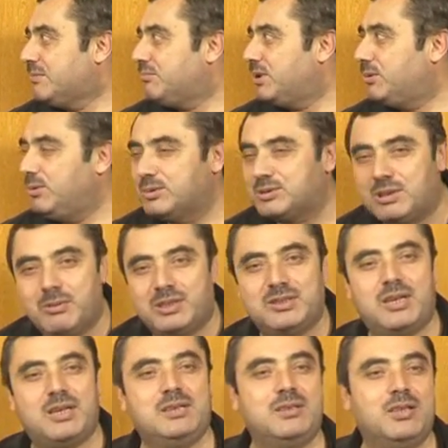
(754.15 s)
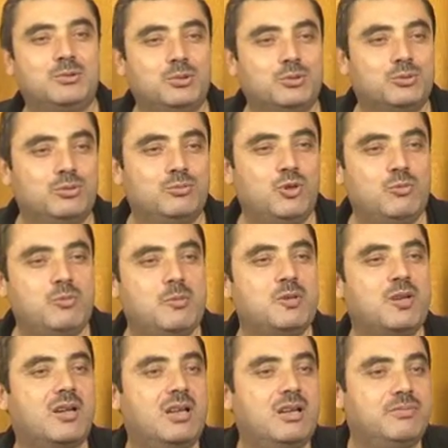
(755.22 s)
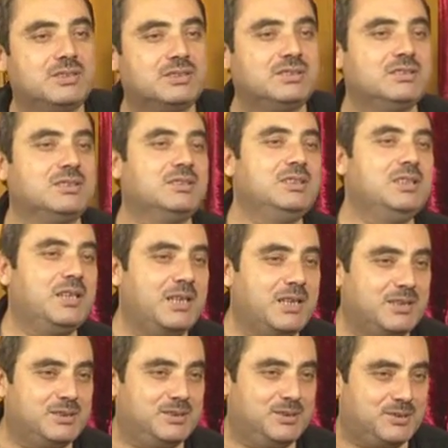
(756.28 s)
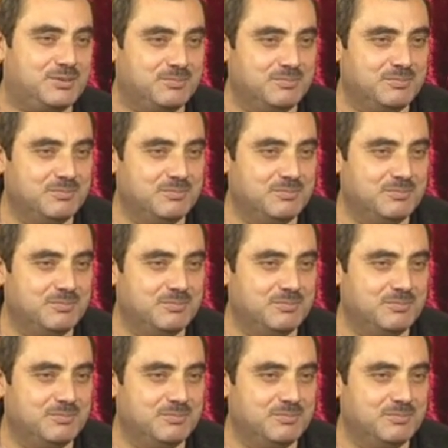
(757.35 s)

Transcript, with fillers: Ve düz zamanın elinden tuttu mu Übey İbni Halef'in sırtını yere getirir.